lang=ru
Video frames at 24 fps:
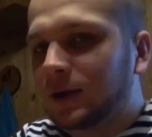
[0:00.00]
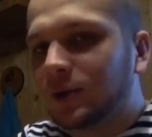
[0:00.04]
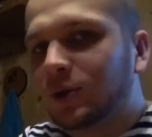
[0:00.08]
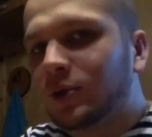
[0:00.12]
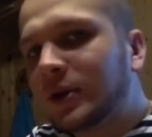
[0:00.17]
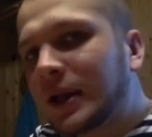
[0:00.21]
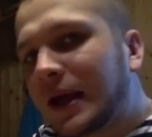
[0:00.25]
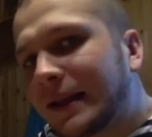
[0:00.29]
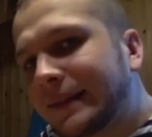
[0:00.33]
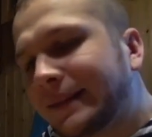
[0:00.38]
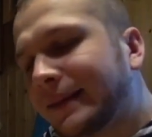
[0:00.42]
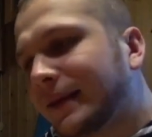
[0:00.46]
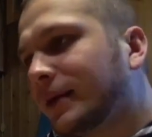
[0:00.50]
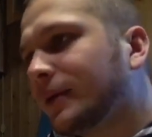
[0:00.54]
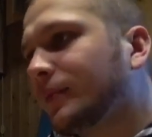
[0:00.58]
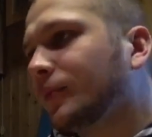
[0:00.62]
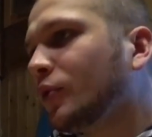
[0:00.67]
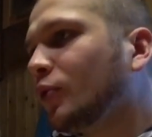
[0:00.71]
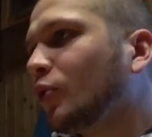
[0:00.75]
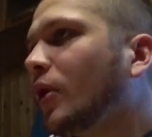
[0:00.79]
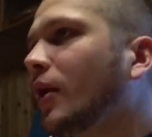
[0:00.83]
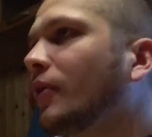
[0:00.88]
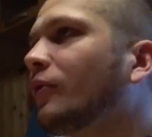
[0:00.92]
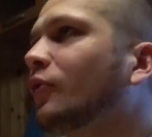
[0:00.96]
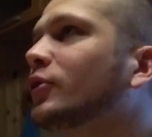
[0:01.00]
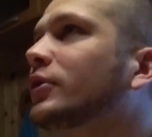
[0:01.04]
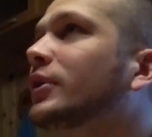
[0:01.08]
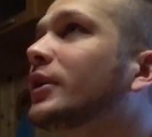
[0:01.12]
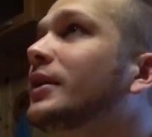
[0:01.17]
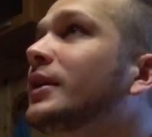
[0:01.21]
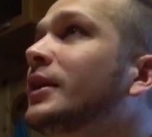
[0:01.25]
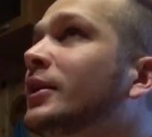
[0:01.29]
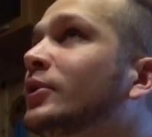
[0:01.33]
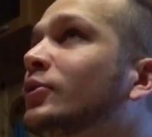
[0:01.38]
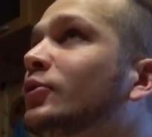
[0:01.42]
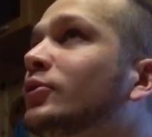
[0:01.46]
Ну ладно, у
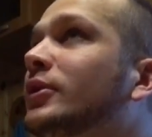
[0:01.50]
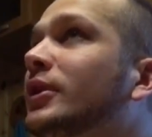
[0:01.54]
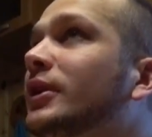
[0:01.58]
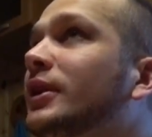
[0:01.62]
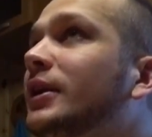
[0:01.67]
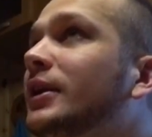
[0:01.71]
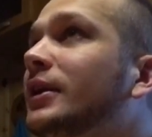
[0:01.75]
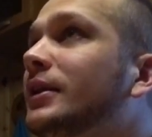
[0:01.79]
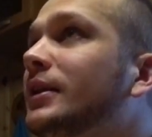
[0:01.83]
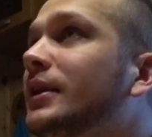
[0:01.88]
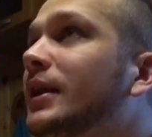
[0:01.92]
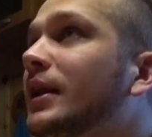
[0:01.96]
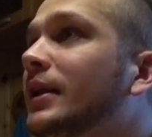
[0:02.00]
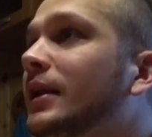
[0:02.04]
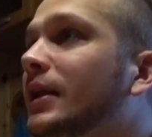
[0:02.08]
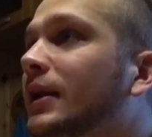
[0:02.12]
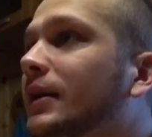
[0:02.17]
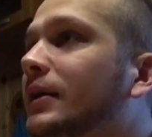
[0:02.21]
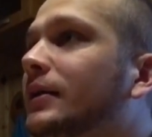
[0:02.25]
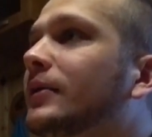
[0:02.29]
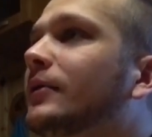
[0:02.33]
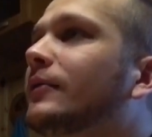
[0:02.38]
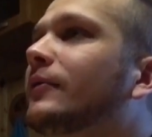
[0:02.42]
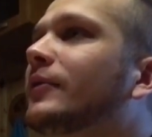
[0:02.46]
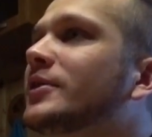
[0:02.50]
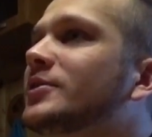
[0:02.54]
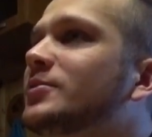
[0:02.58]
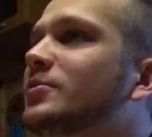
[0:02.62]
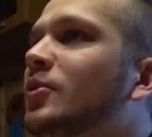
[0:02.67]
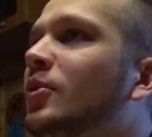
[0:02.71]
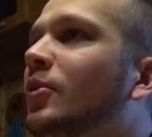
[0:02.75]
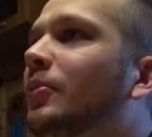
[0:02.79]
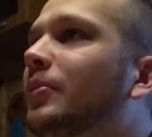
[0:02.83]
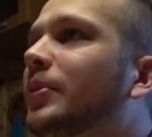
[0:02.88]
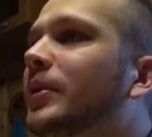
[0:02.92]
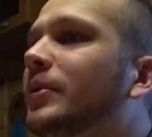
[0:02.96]
кого-то нету таких денег,
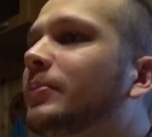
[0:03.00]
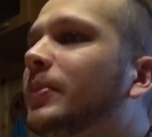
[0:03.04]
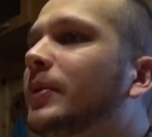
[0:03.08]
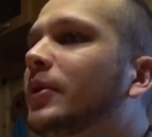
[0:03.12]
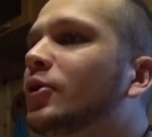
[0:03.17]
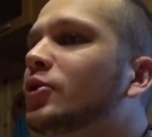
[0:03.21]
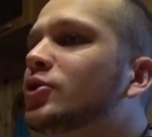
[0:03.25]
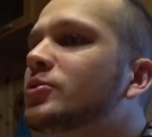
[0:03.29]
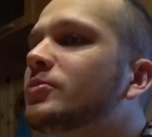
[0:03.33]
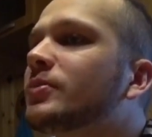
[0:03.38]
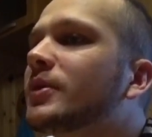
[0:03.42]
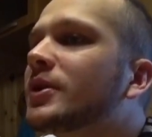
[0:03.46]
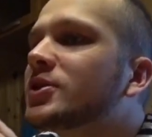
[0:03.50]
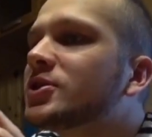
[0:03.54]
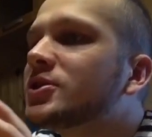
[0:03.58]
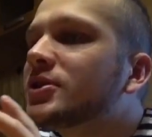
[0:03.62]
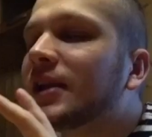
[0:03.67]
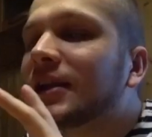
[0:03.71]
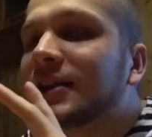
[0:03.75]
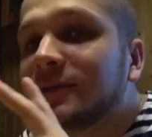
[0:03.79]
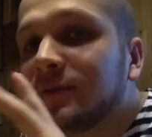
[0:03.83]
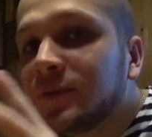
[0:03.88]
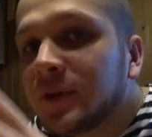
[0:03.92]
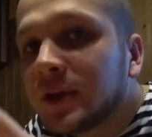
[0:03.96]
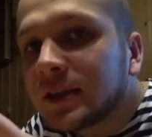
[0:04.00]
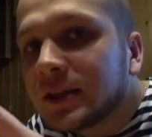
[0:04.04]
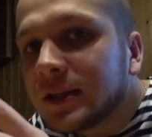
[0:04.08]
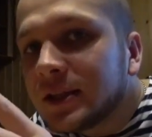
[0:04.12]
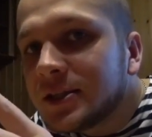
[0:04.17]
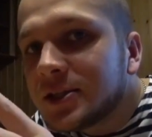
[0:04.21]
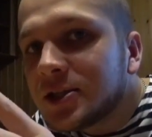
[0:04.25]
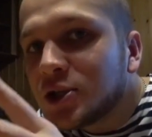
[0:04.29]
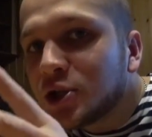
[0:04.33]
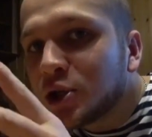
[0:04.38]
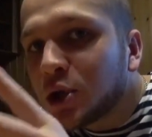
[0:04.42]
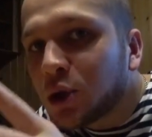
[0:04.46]
возьмем, предположим, даже на
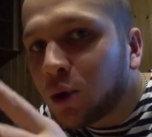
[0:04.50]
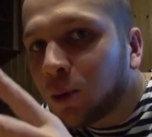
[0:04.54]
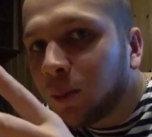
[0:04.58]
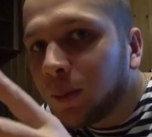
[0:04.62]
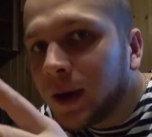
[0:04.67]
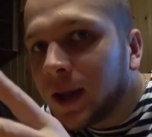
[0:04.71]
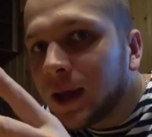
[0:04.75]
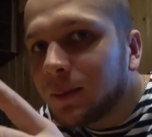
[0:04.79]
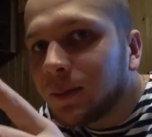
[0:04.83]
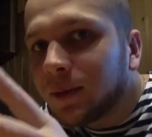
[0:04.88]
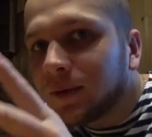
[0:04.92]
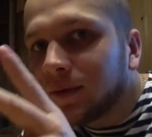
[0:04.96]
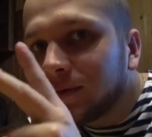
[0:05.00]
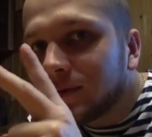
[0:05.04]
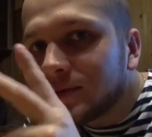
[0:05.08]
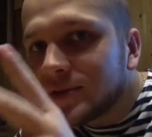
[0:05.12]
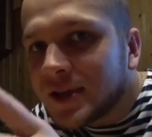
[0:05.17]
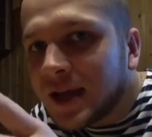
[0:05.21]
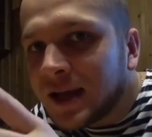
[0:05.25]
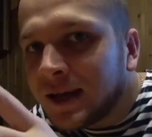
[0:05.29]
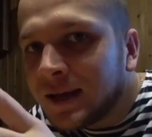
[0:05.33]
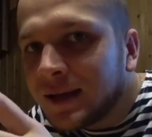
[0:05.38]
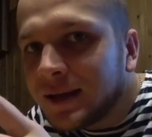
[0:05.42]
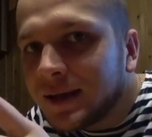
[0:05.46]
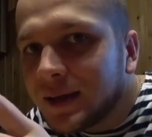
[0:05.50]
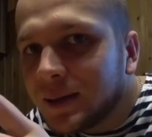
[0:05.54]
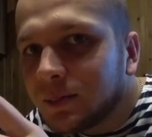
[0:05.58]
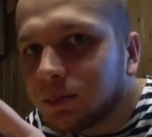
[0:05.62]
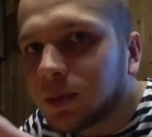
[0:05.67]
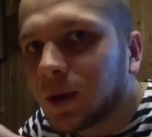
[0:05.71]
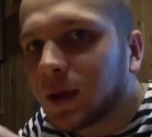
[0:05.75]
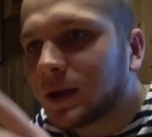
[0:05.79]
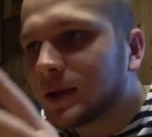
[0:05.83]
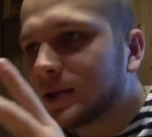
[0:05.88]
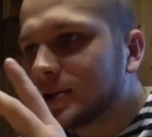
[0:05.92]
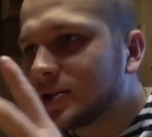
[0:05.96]
2000 рублей бы вы взяли
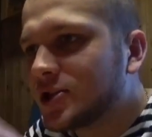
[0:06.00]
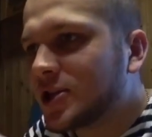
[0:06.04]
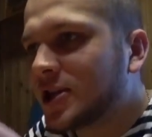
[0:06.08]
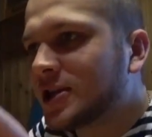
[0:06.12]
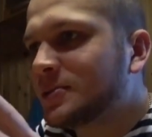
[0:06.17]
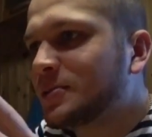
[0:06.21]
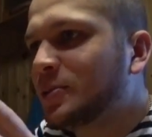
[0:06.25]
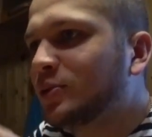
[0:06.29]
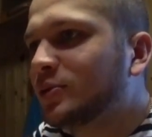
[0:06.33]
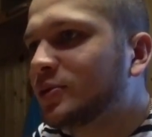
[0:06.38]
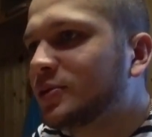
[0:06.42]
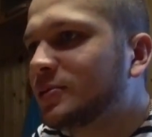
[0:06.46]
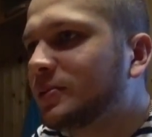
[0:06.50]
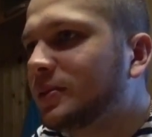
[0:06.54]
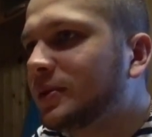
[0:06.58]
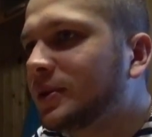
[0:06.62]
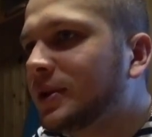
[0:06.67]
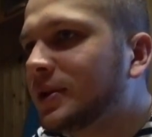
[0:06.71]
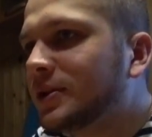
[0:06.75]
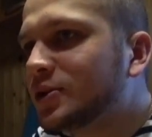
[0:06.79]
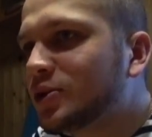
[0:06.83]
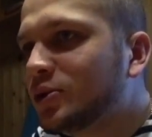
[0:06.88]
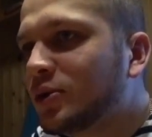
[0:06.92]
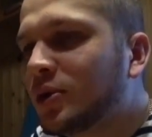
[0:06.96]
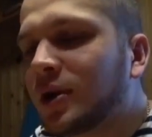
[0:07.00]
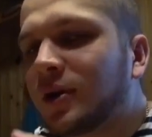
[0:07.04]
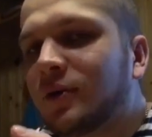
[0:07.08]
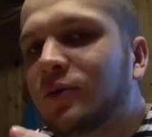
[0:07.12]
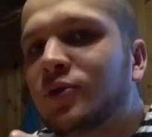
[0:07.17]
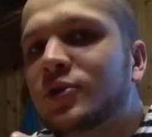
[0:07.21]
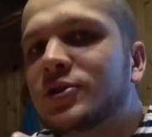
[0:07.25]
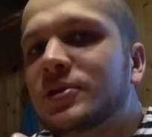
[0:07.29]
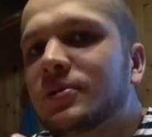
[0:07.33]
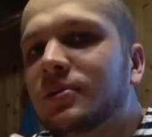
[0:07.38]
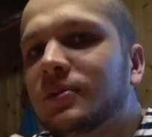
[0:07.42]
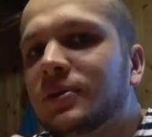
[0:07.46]
Рипла, сейчас бы у вас было
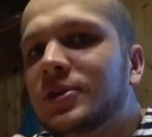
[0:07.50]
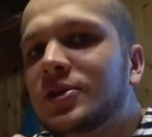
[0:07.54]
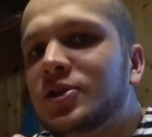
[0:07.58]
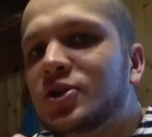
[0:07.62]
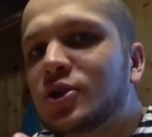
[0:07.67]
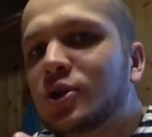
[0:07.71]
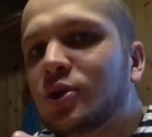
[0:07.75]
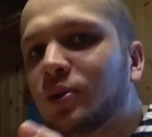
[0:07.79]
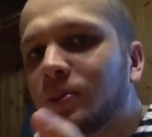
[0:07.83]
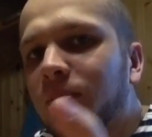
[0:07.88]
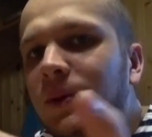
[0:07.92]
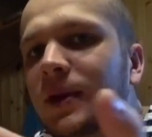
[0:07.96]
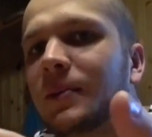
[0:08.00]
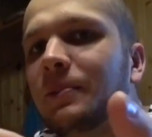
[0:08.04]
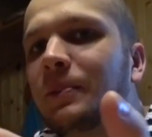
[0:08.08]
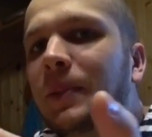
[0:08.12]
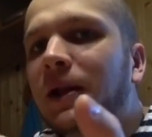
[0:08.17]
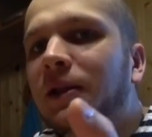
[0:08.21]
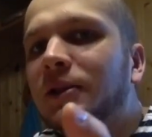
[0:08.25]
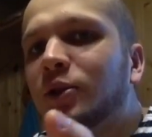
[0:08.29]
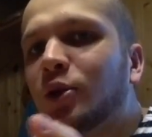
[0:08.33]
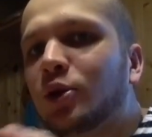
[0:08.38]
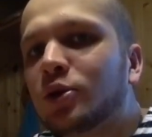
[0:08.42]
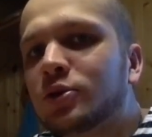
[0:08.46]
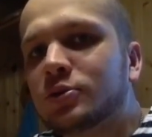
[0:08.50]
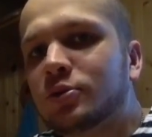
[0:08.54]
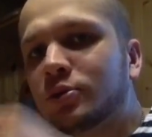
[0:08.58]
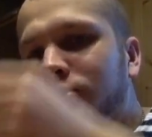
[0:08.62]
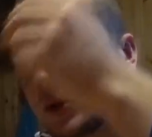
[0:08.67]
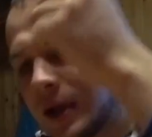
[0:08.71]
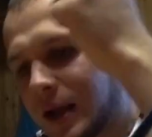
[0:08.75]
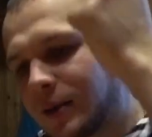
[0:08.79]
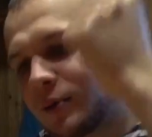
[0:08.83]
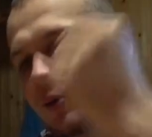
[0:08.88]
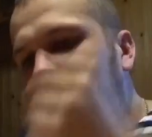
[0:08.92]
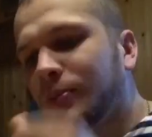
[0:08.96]
48 тысяч рублей, полтос,
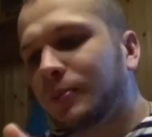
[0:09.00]
вот так